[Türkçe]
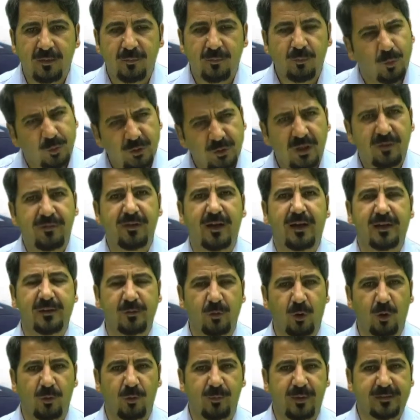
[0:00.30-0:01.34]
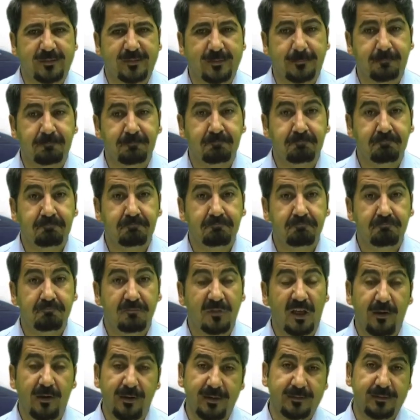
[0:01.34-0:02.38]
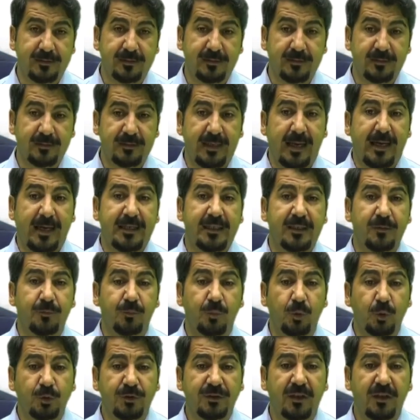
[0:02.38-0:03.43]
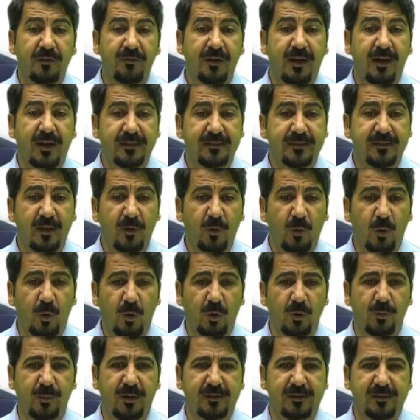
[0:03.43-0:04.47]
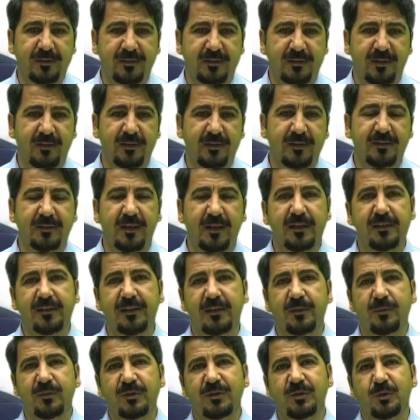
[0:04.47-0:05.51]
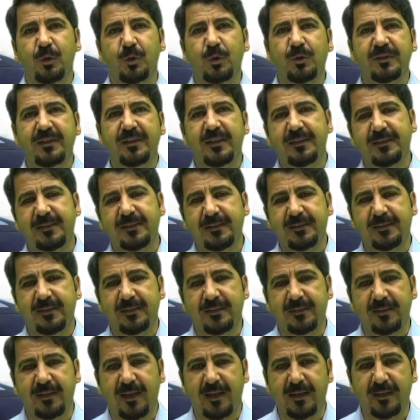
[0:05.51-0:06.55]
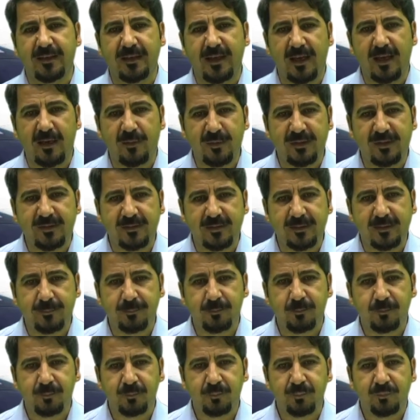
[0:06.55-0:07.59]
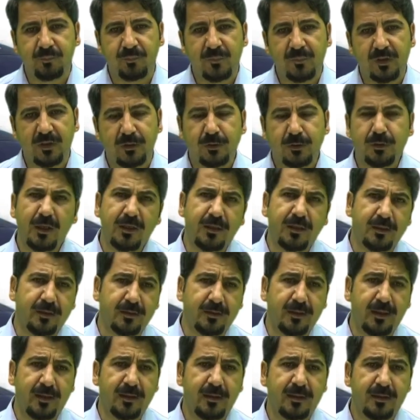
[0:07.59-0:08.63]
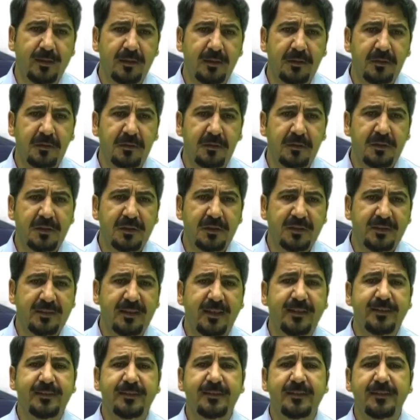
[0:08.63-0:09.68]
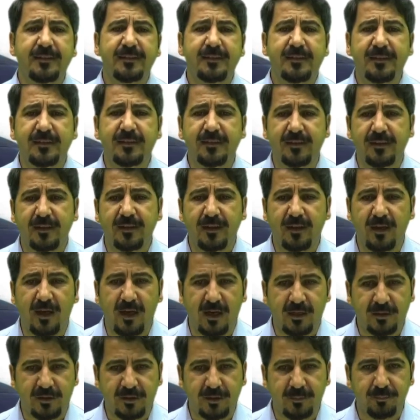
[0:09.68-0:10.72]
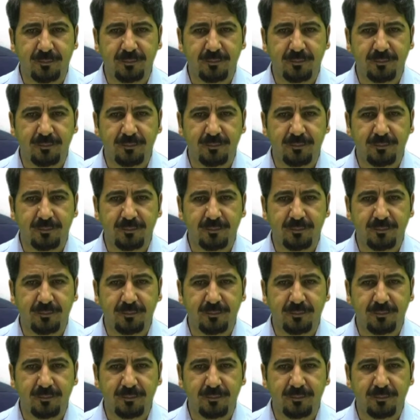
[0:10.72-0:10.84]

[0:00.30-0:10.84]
Bu sefer de olmadı. Evet yani bu sefer de olmadı sevgili izleyenlerimiz. Yüksek hızlı tren gelmedi. Şehirde sessizlik hakim.